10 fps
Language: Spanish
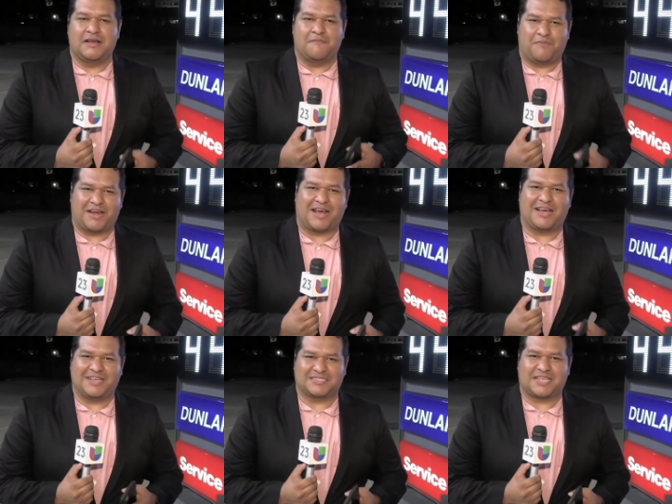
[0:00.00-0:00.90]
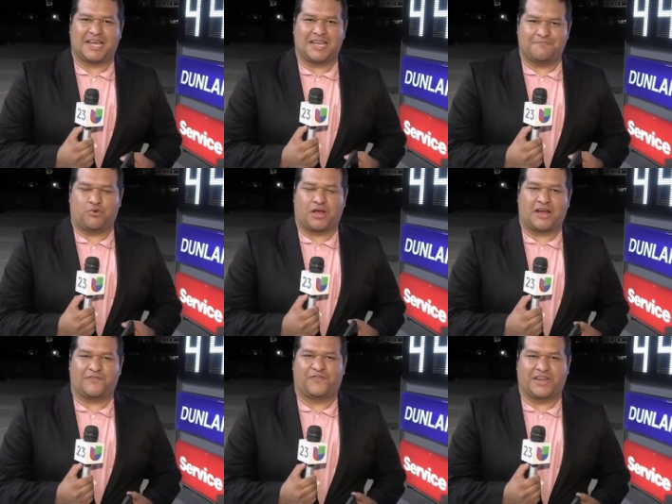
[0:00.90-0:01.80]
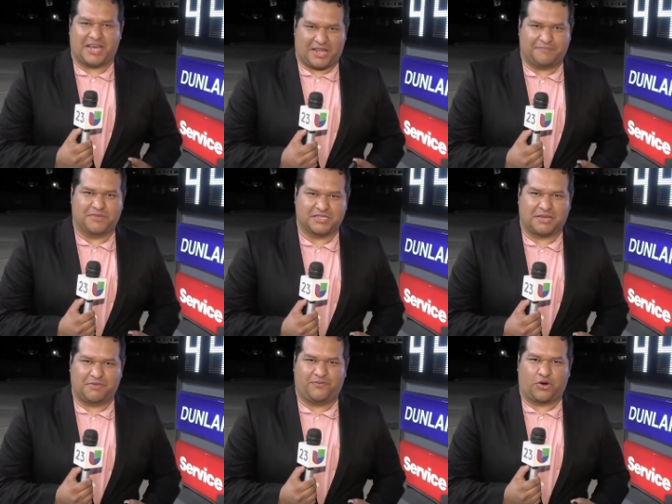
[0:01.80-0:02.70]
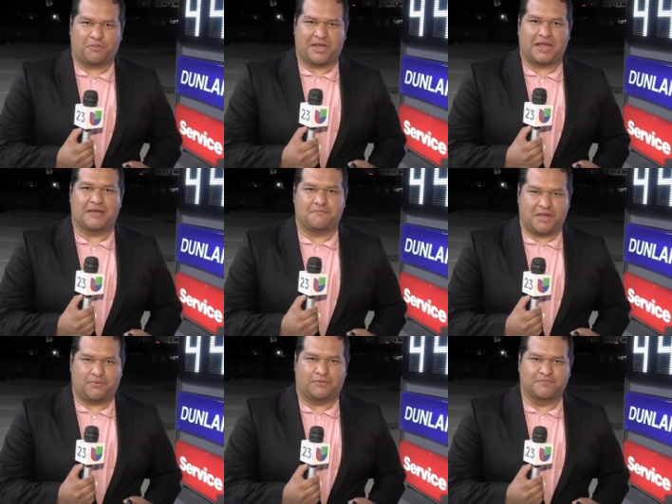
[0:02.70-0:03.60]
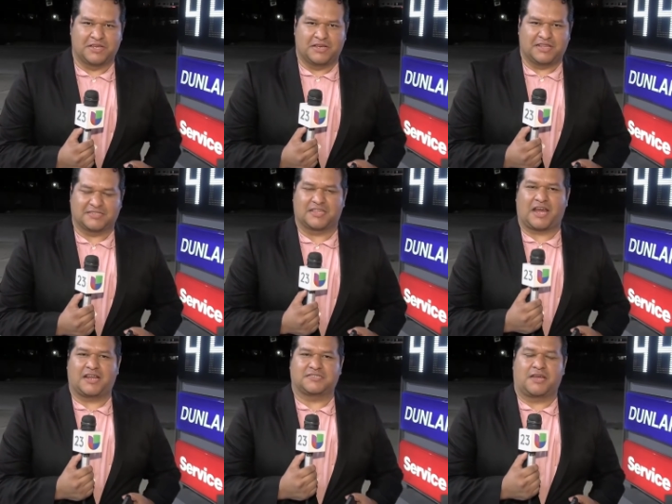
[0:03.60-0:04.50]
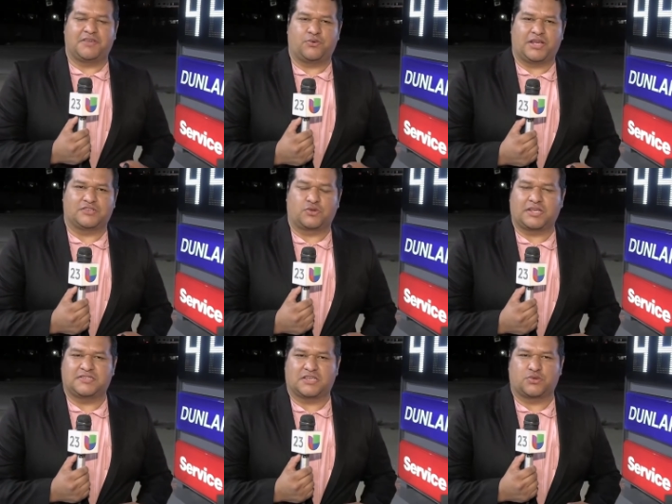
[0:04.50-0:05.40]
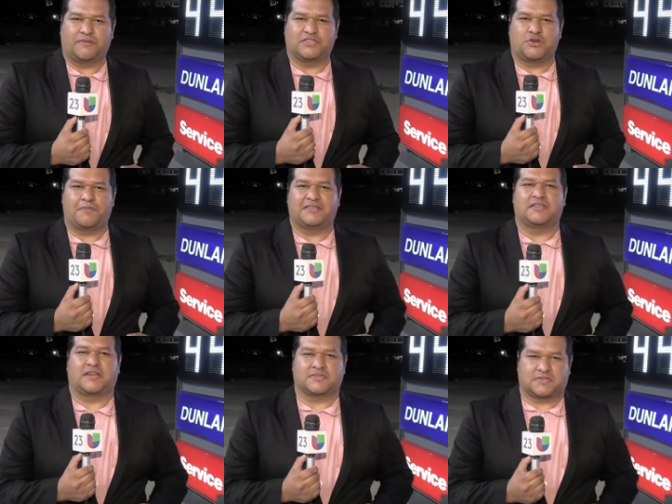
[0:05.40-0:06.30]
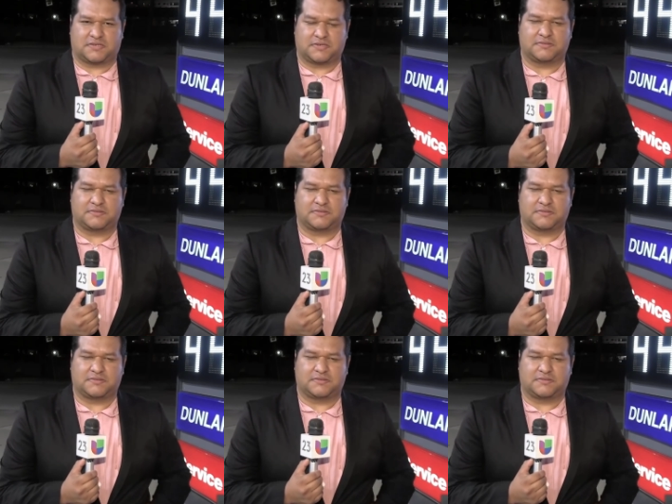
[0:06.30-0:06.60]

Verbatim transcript: para esta época feriada. Este es mi informe en vivo. Desde Dallas, David Urias, Noticias Univisión 23.